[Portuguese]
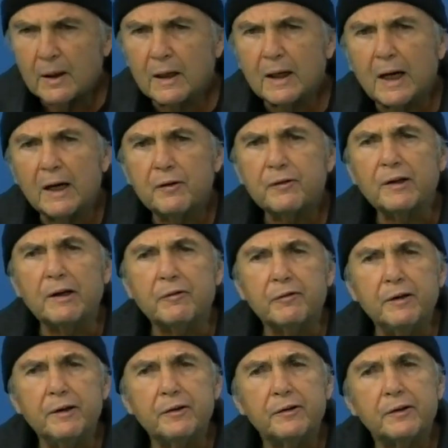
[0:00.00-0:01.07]
cada
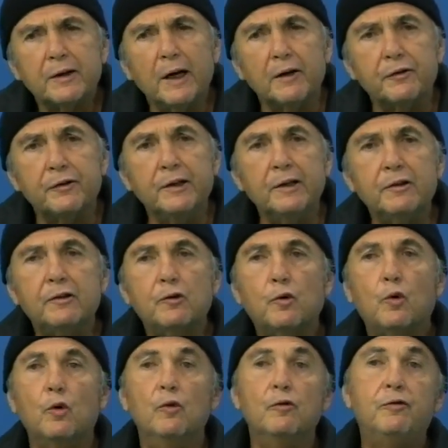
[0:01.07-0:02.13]
vez que a gente
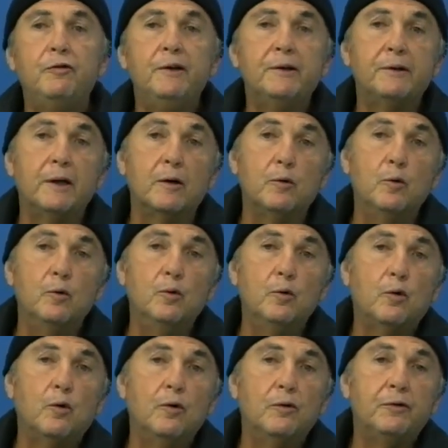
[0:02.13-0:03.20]
convida um
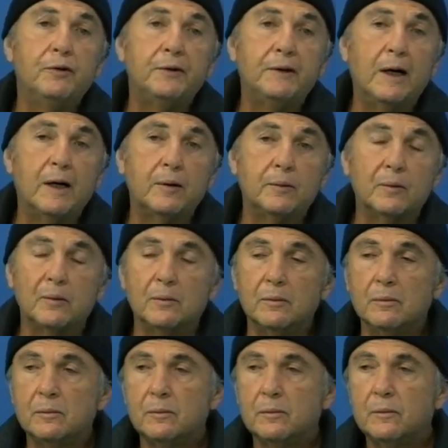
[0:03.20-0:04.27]
convidado,
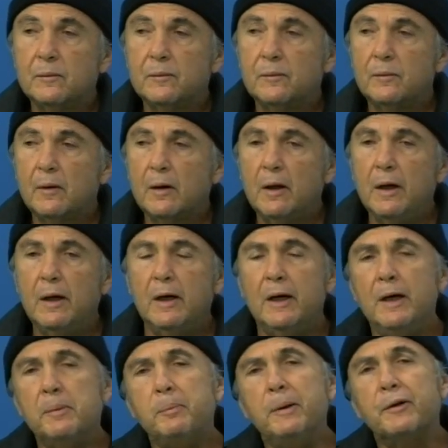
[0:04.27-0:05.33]
é,
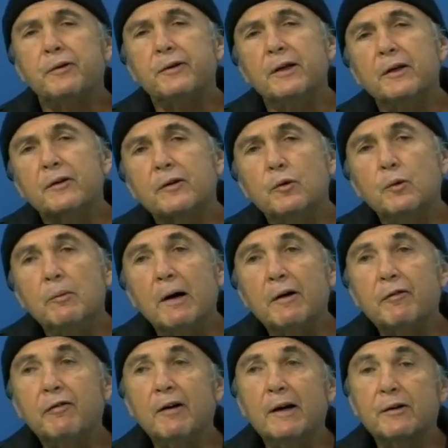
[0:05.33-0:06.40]
representa uma
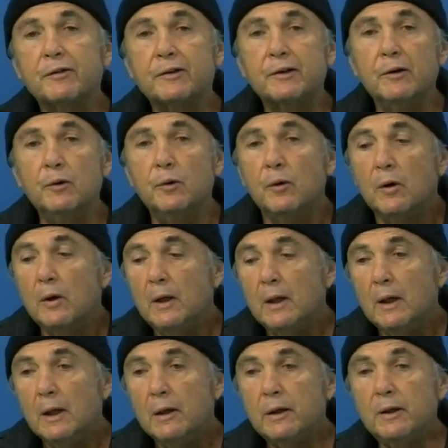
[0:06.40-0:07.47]
fração
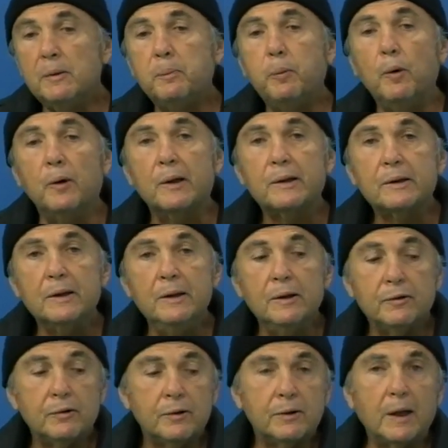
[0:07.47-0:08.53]

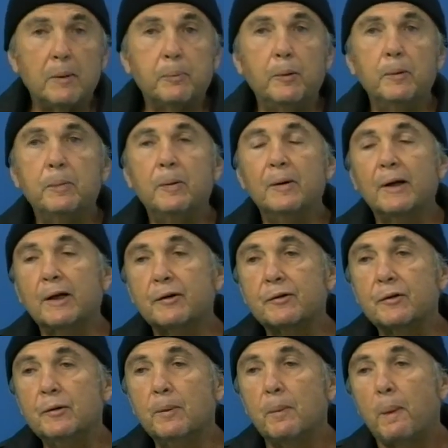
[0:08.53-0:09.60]
importante da
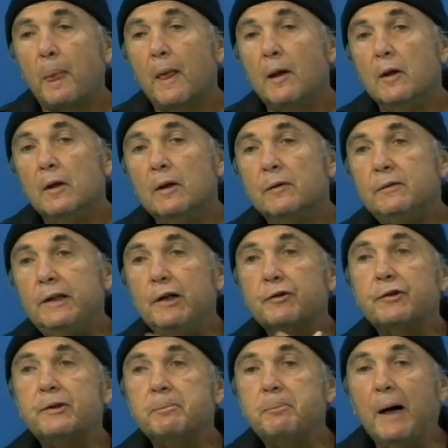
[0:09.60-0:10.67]
população
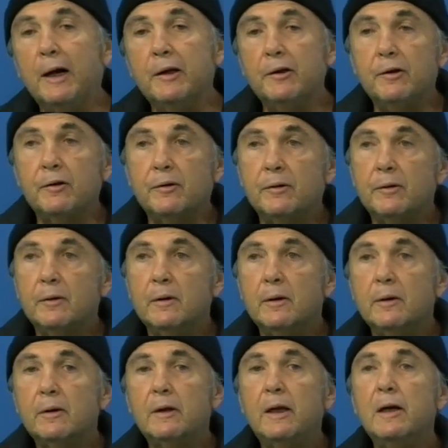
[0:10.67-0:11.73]
desse país
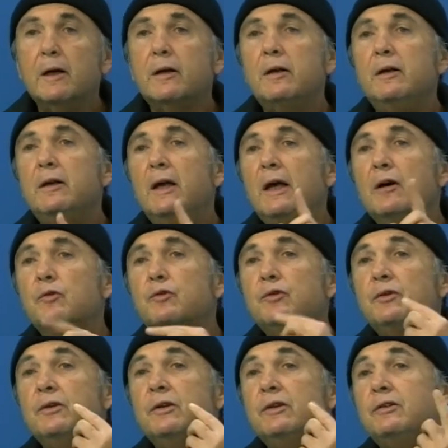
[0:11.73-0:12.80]
que há
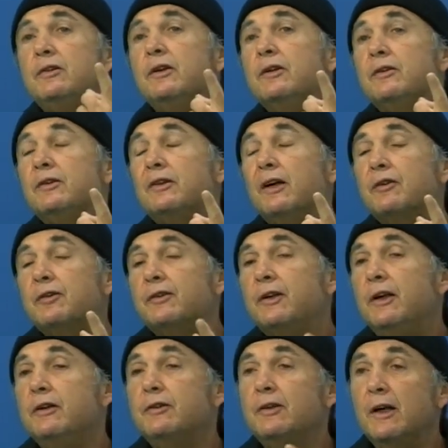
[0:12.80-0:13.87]

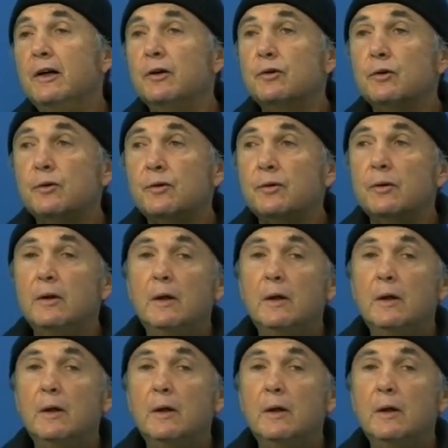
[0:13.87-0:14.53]
516 anos